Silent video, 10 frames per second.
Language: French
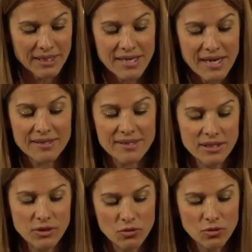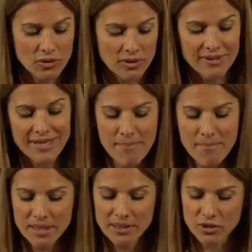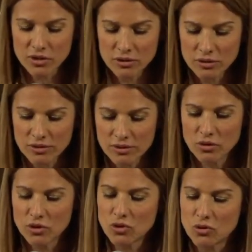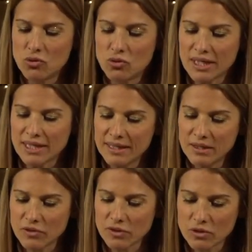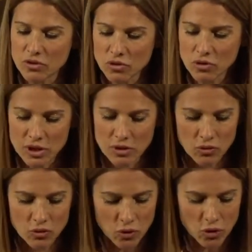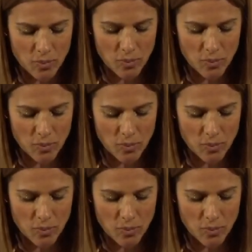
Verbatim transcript: Car si tu te tais maintenant, le secours et la délivrance surgiront d'autre